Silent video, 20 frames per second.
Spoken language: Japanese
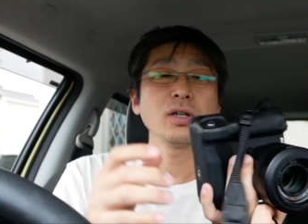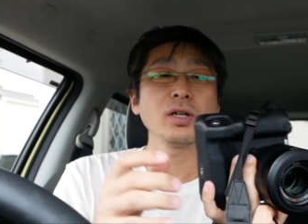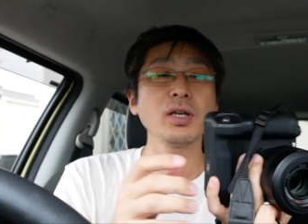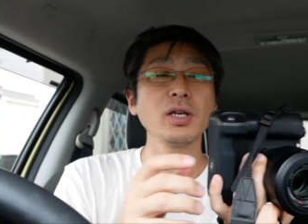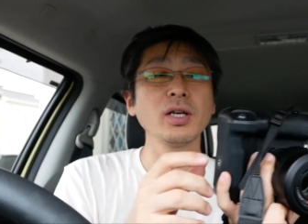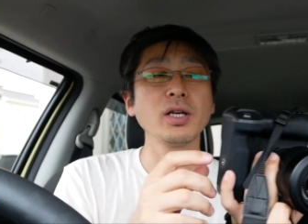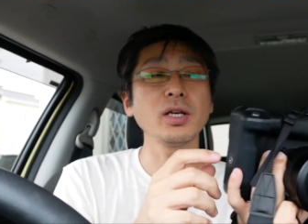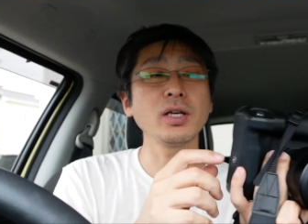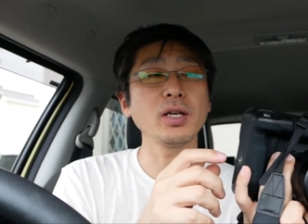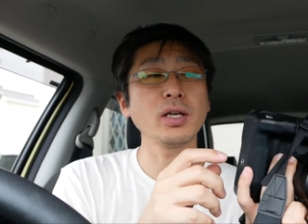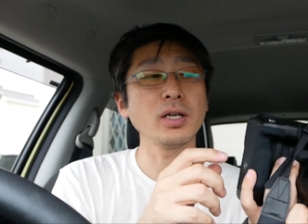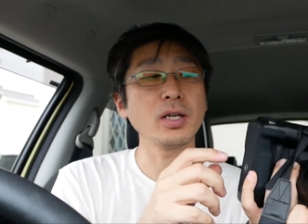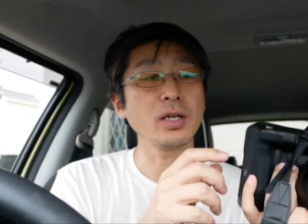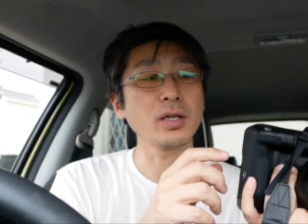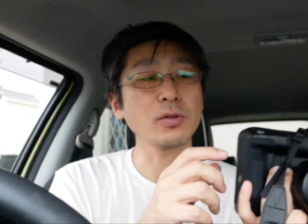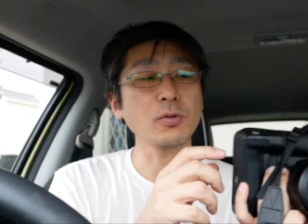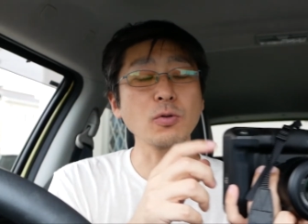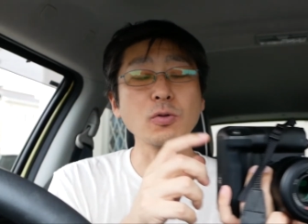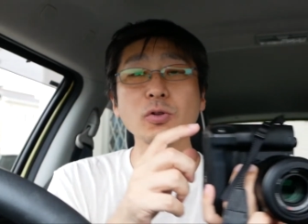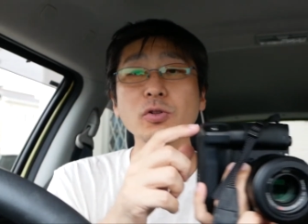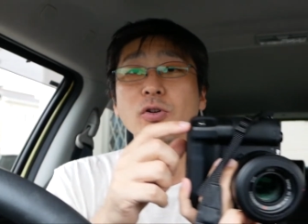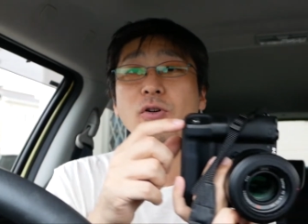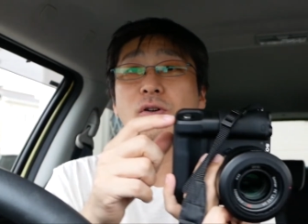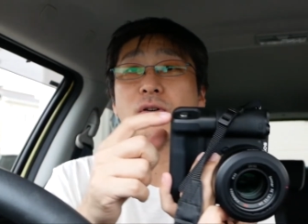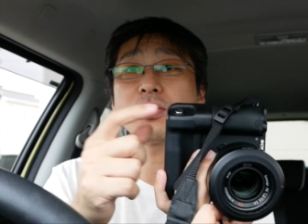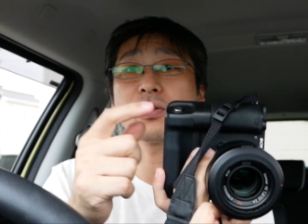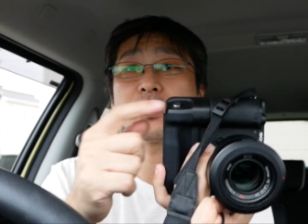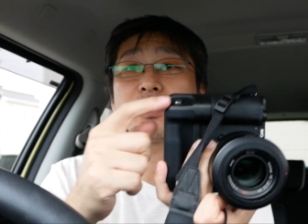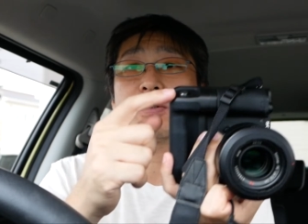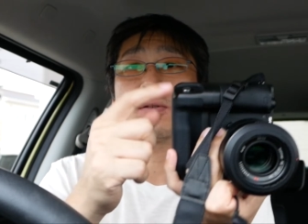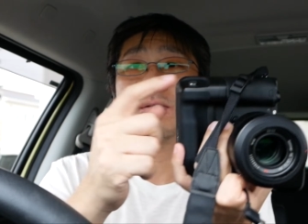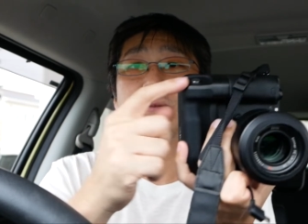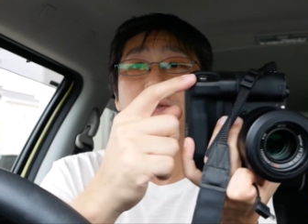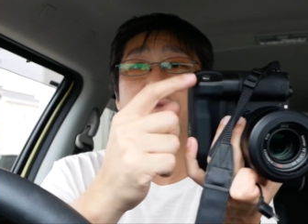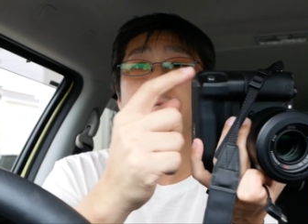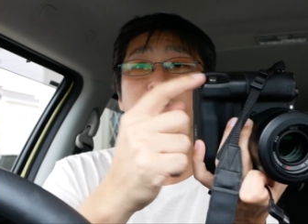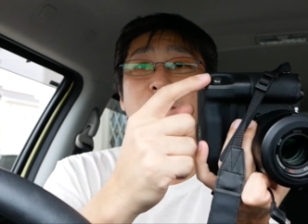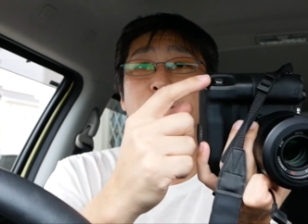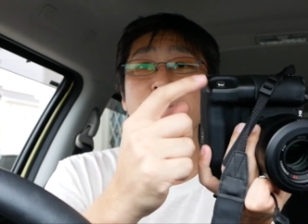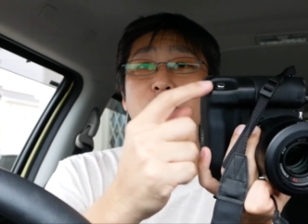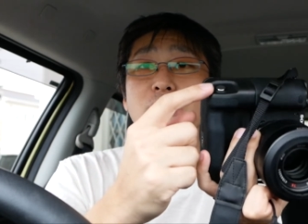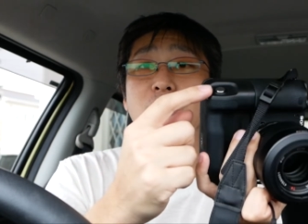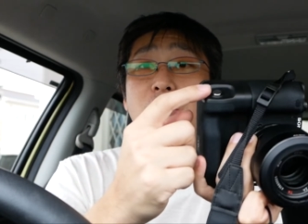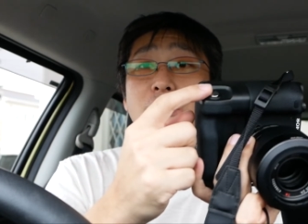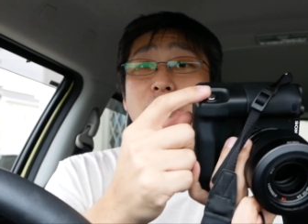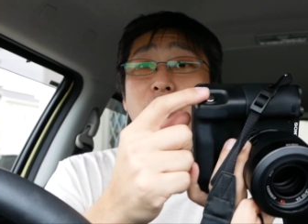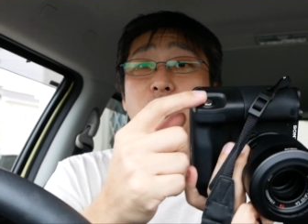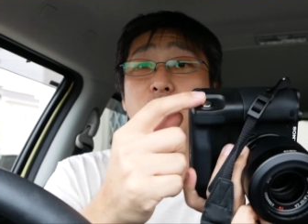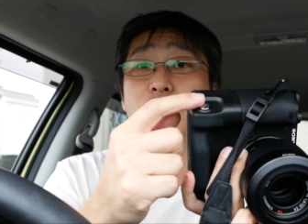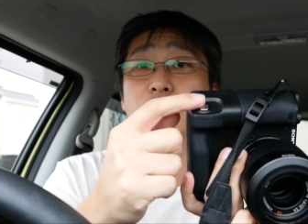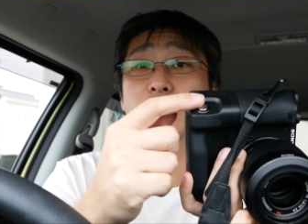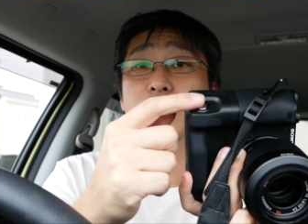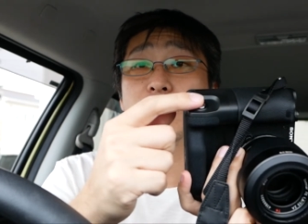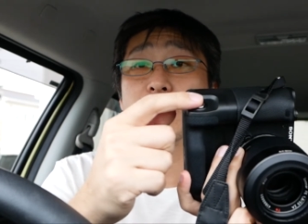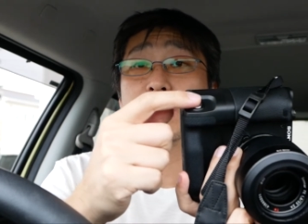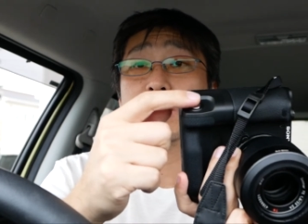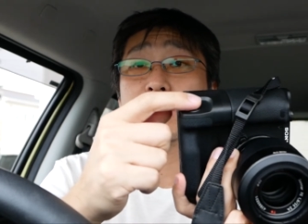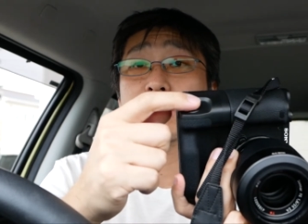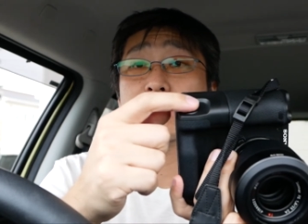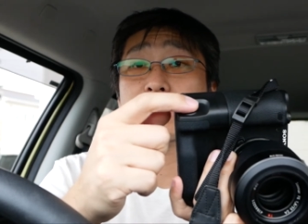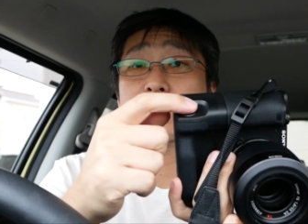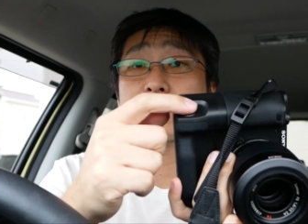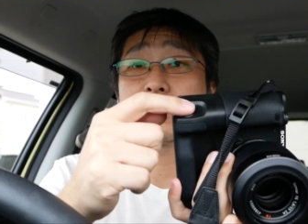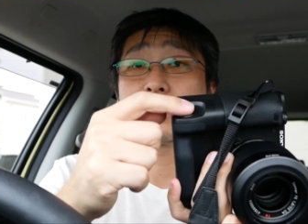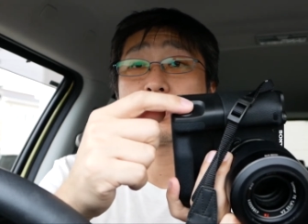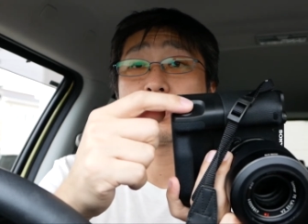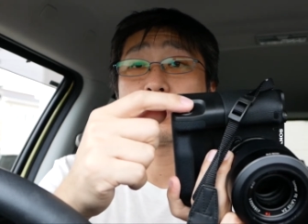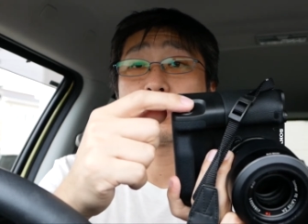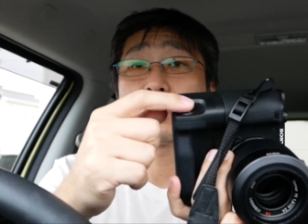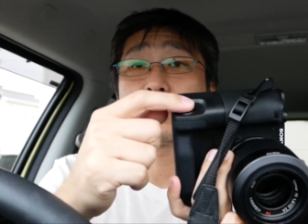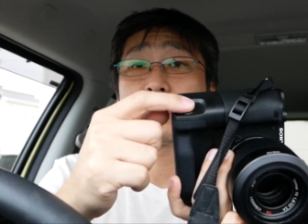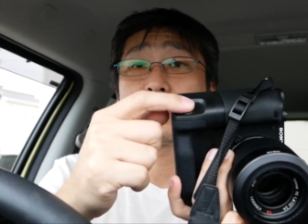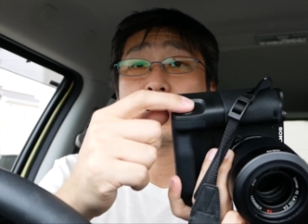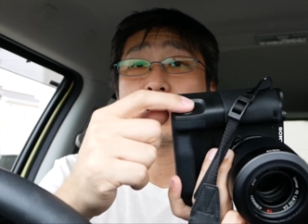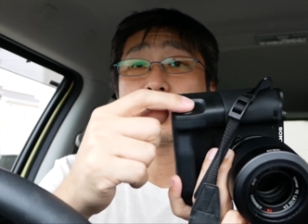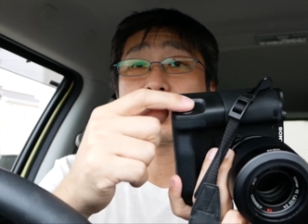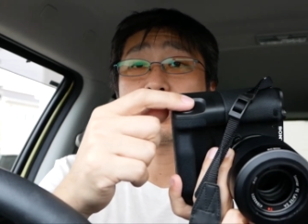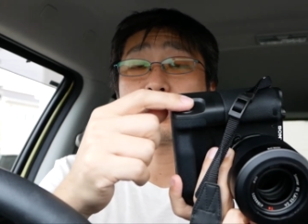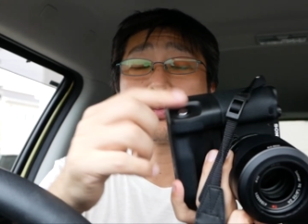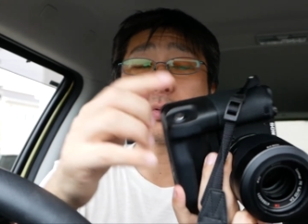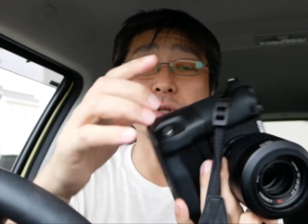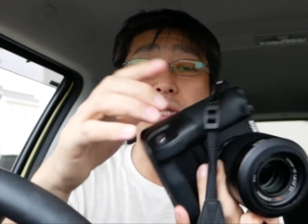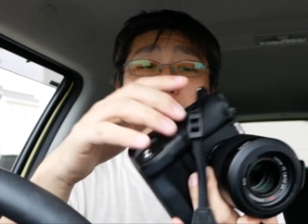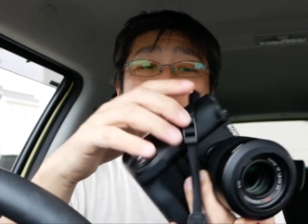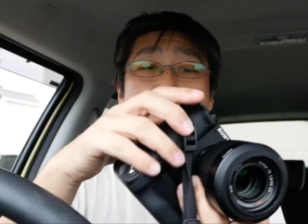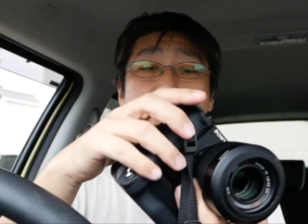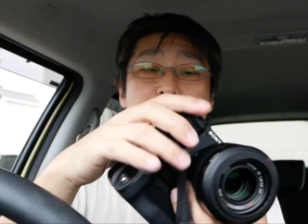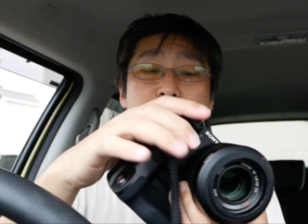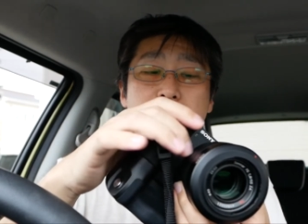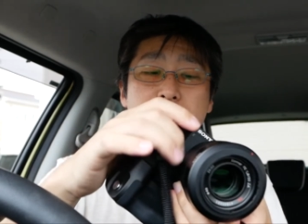えー、ここのグリップ側のこのレリーズボタン